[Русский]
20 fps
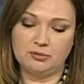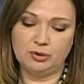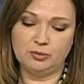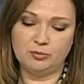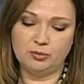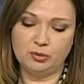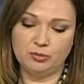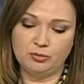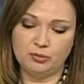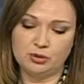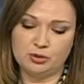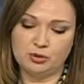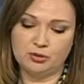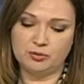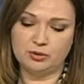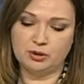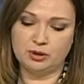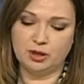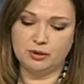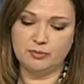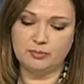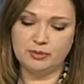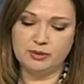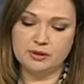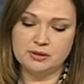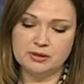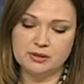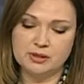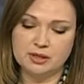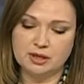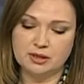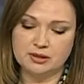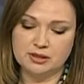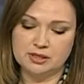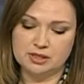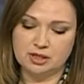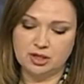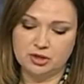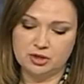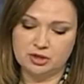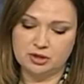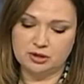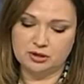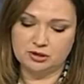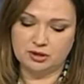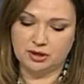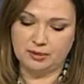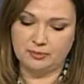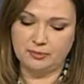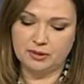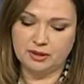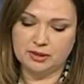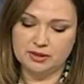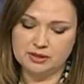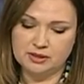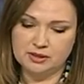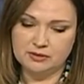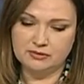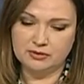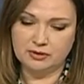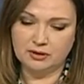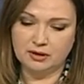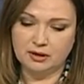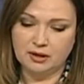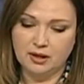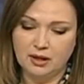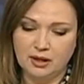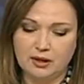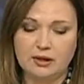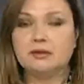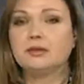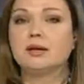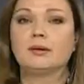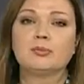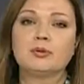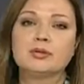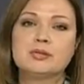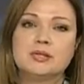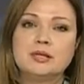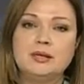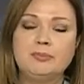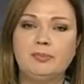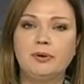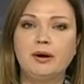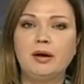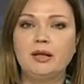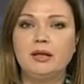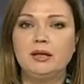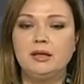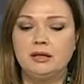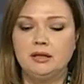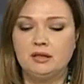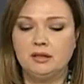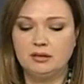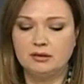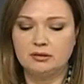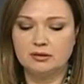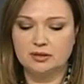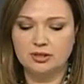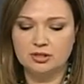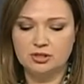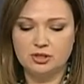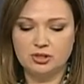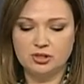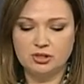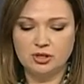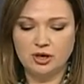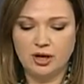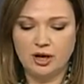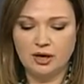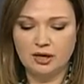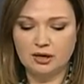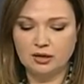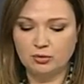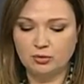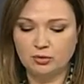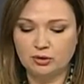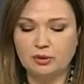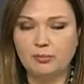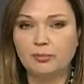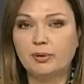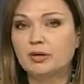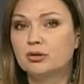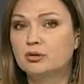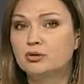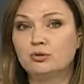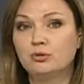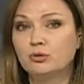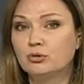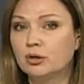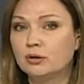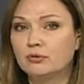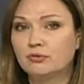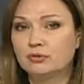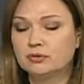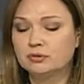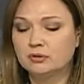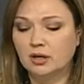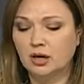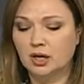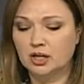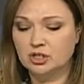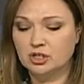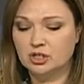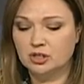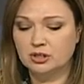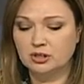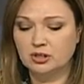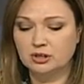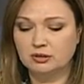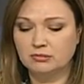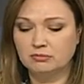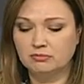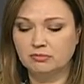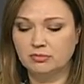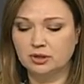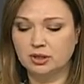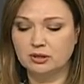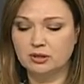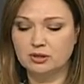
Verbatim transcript: не помню, чтобы так быстро и достаточно так оперативно там и сыпали, и расчищали, и около бордюров вот каши нет. Это